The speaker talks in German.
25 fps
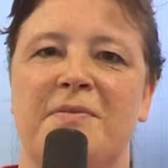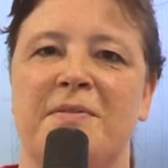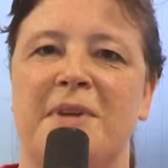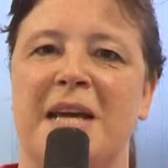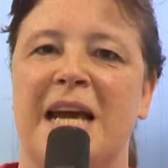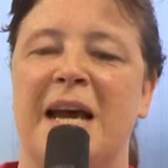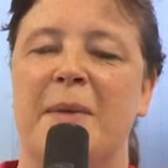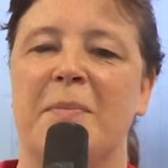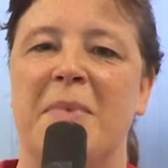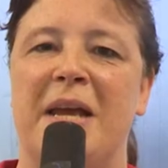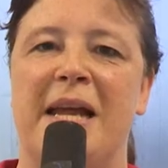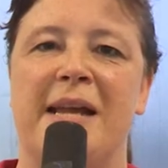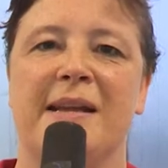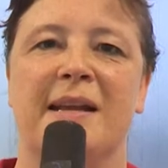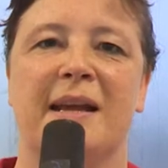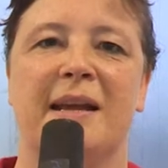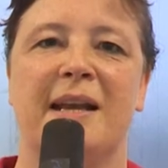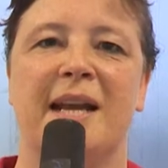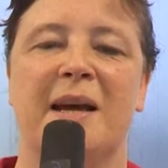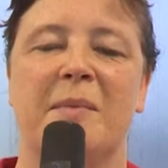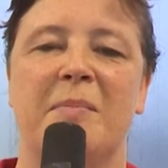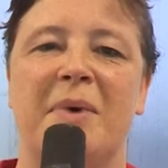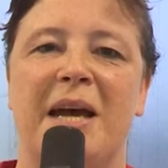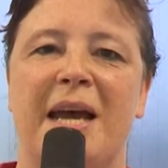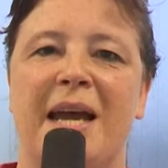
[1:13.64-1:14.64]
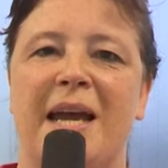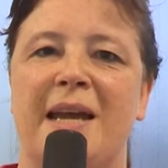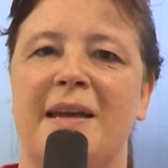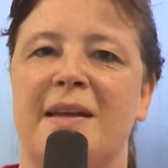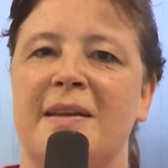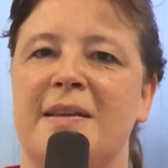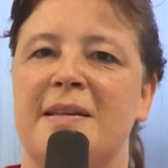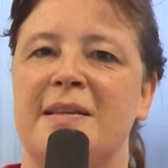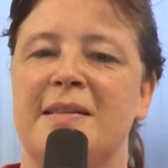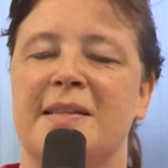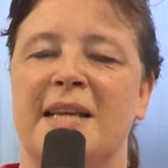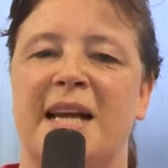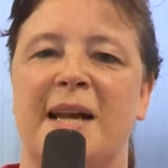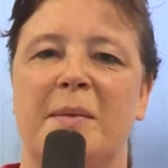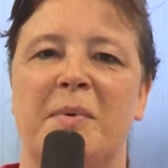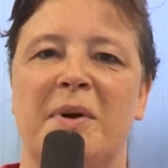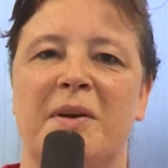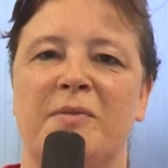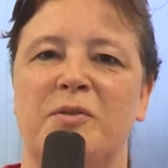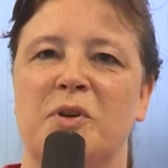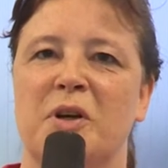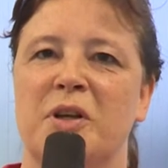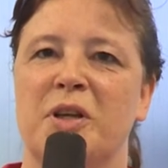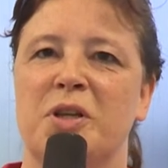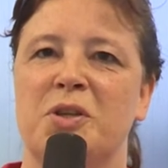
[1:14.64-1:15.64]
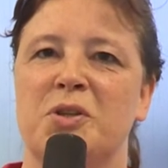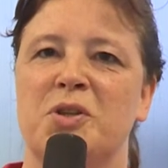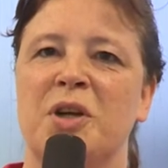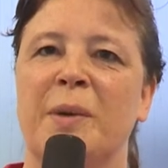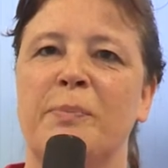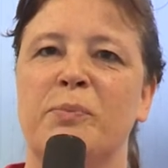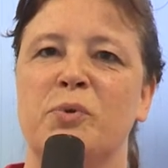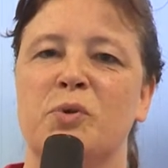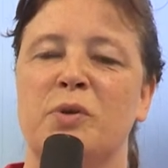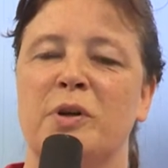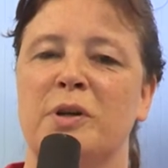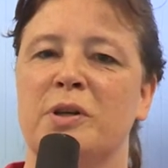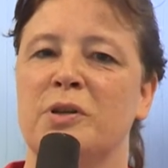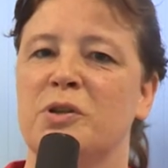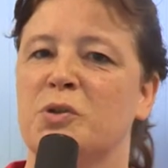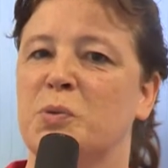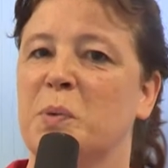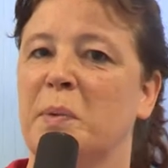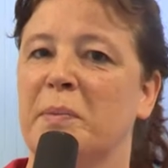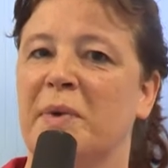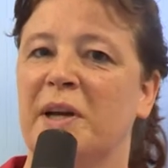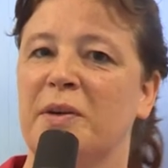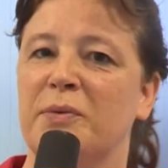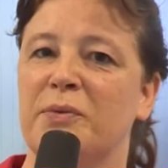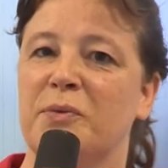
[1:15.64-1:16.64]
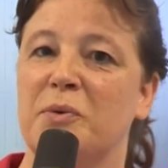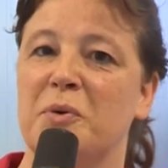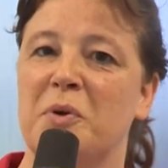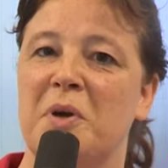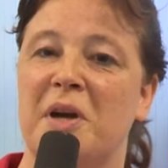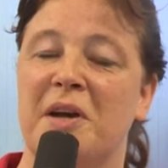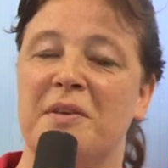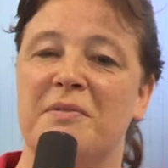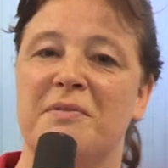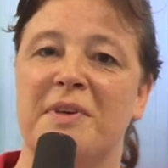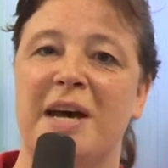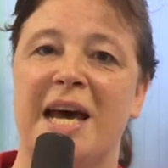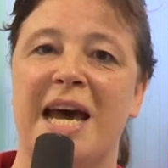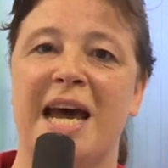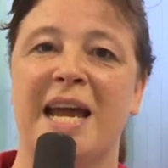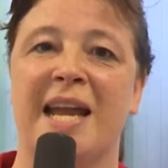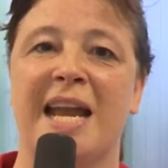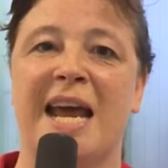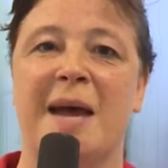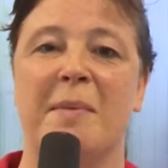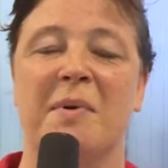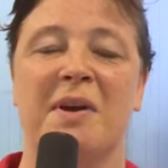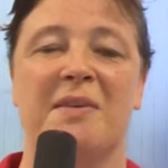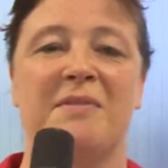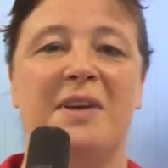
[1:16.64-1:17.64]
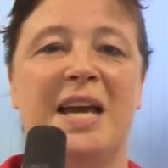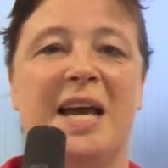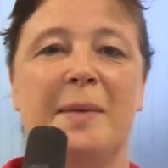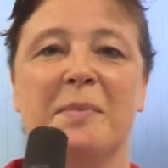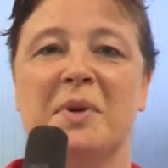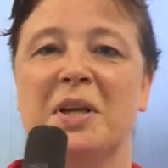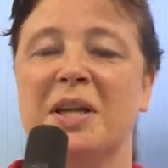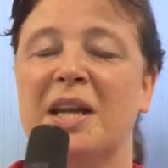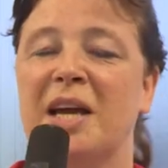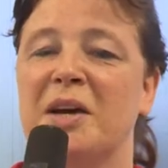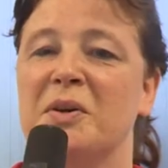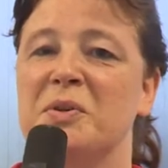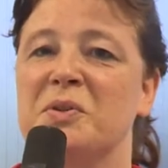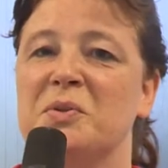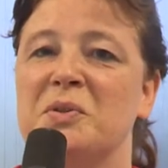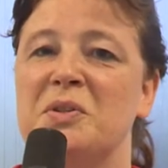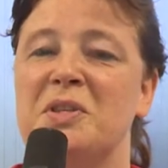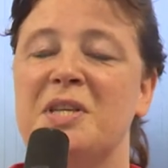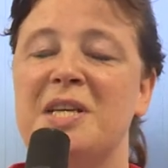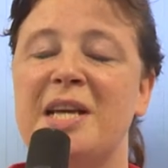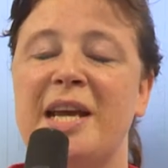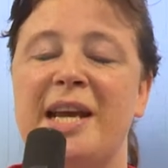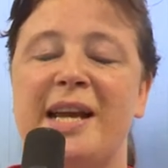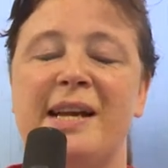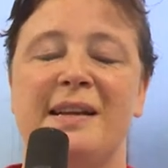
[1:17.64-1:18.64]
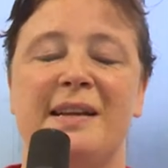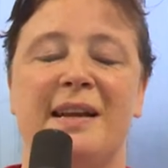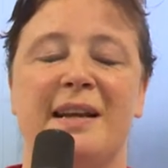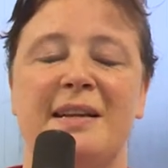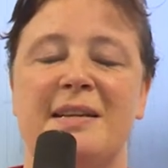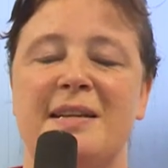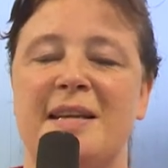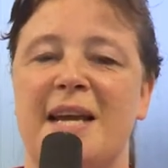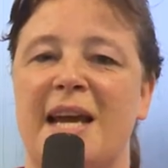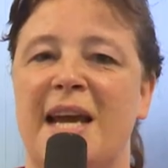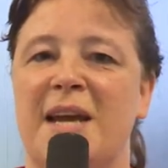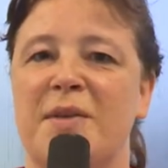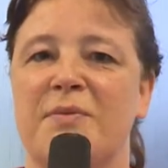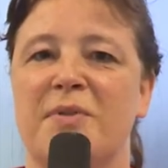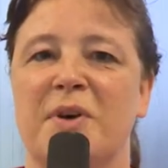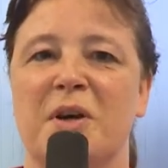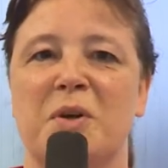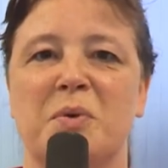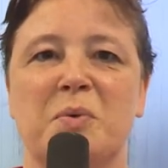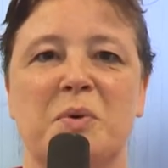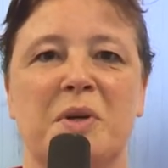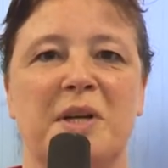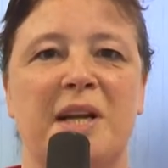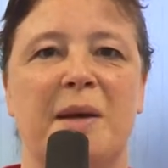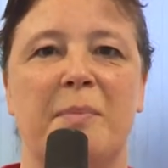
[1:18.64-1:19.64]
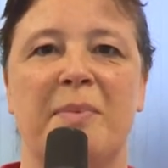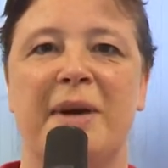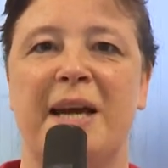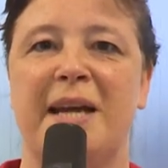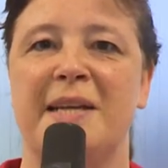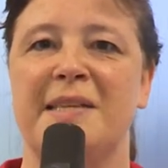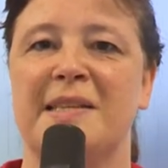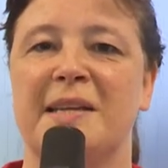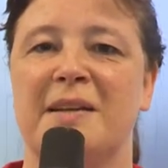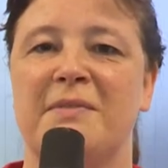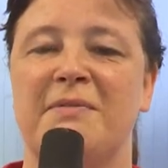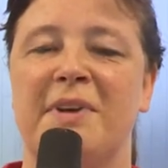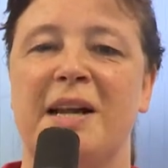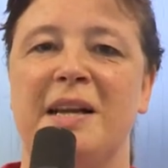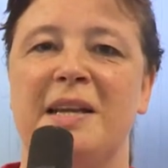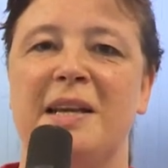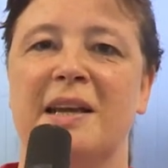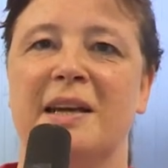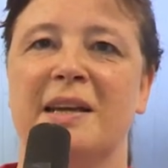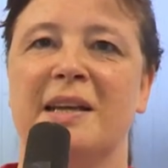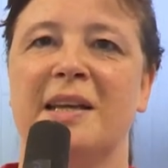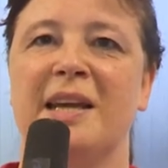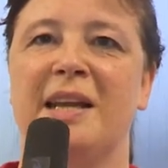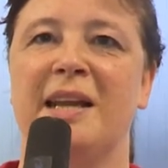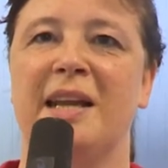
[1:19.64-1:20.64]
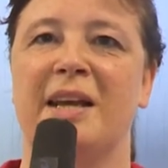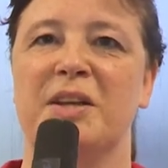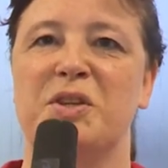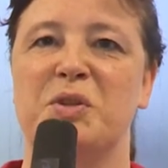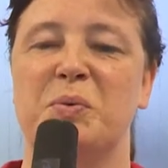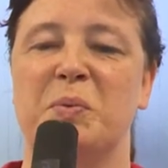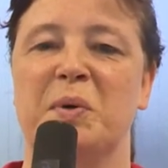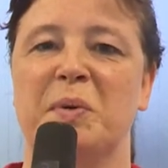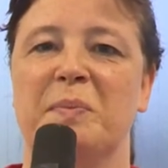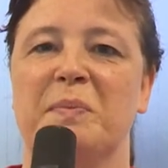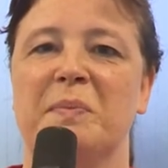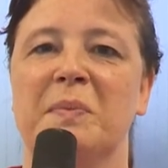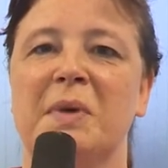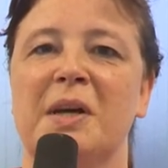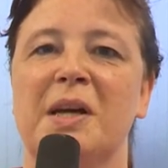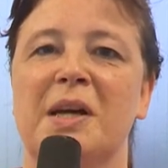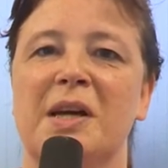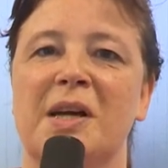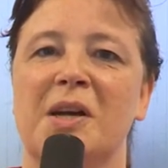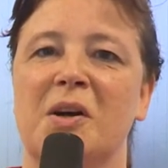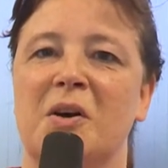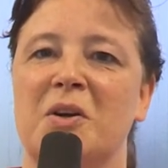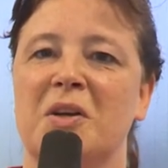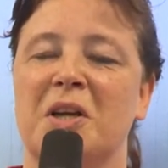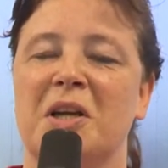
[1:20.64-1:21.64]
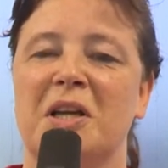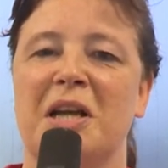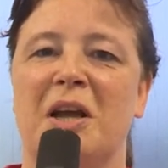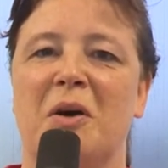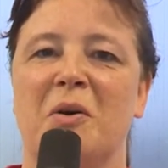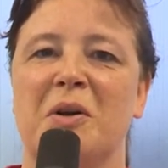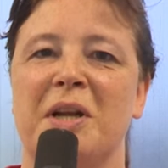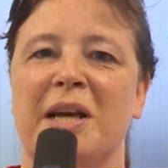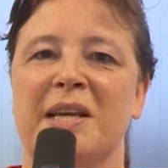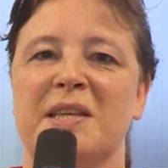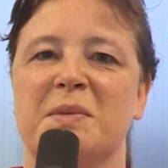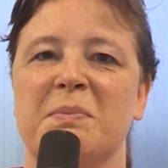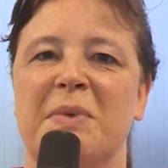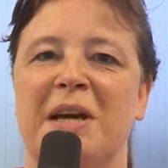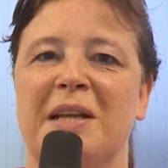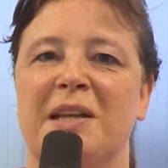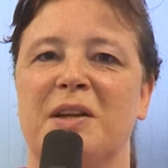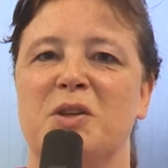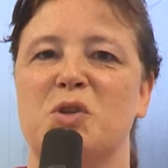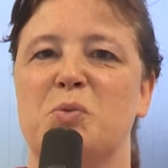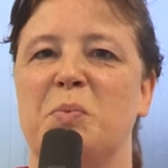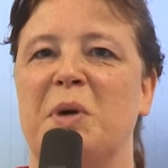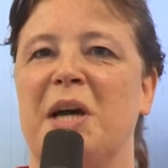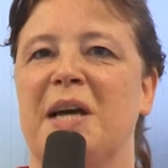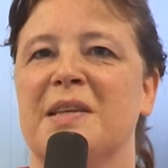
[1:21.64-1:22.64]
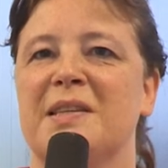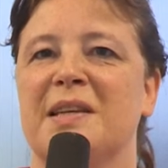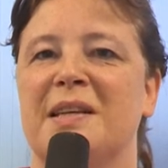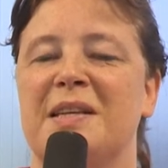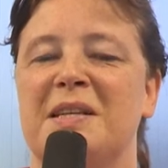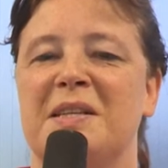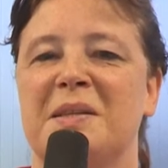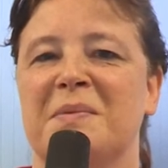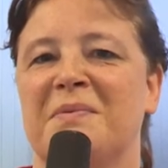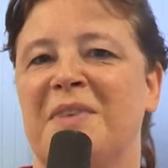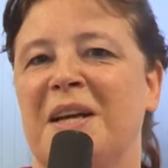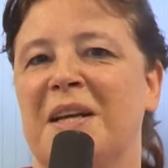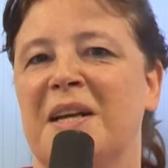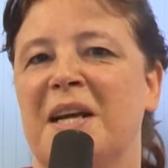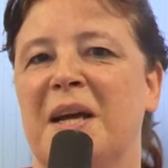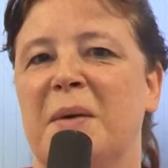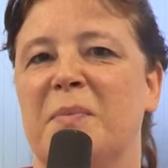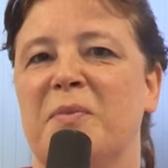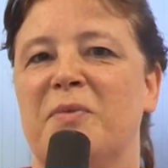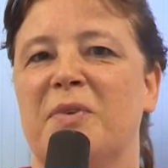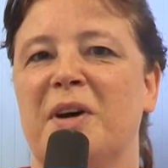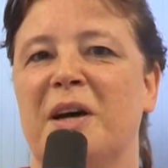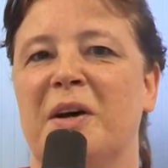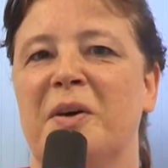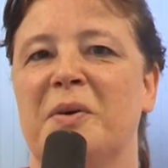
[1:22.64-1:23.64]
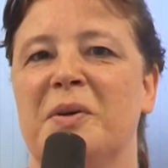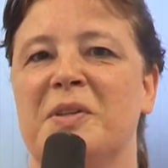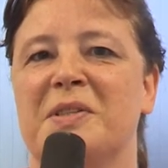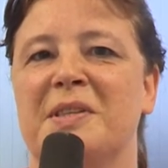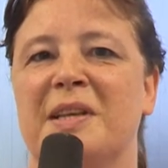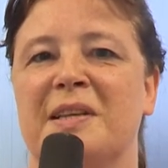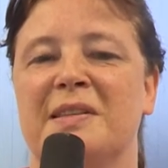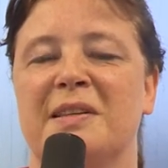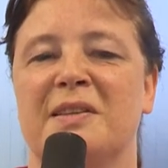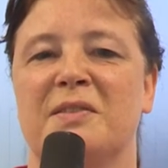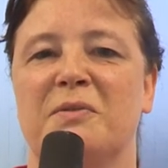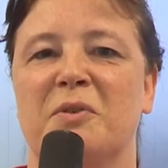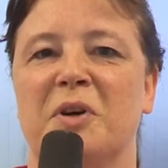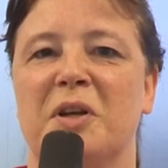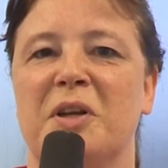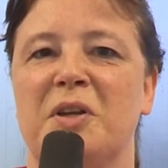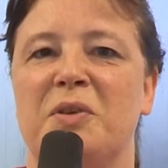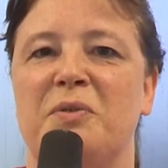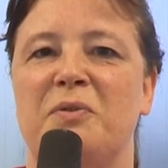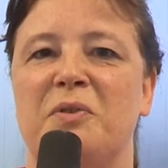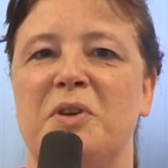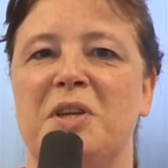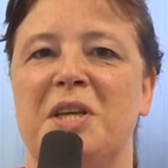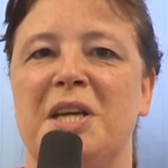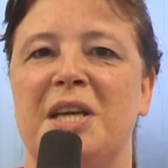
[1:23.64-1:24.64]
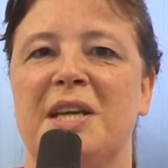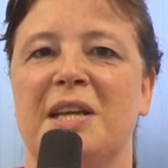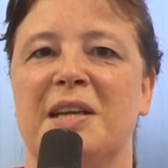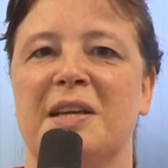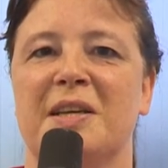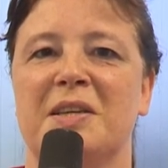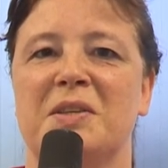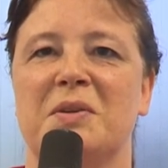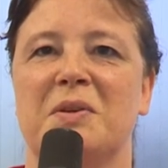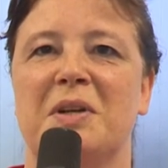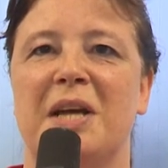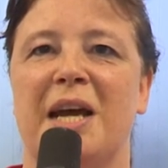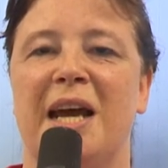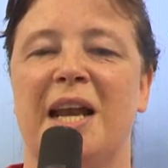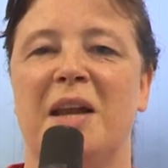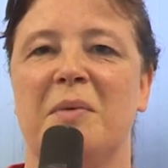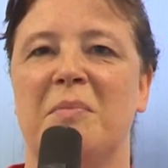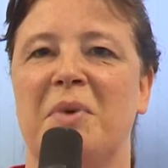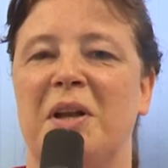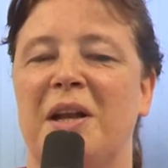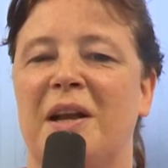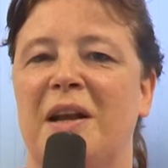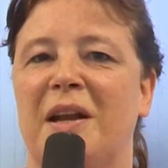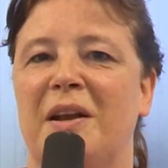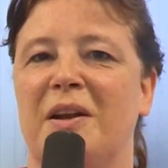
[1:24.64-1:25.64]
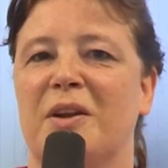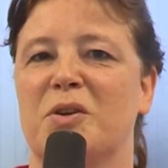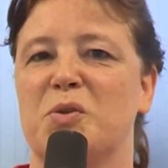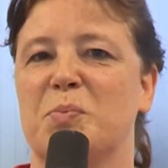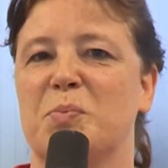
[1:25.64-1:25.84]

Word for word: Wir haben Eltern dabei, die selber wirklich Top-Schwimmer früher waren, aber wir haben genauso die Eltern, die einfach nur dabei sind, weil ihre Kinder schwimmen. Und genau das macht den Spaß an diesem Wettkampf aus, dass es wirklich für jeden ist und alle miteinander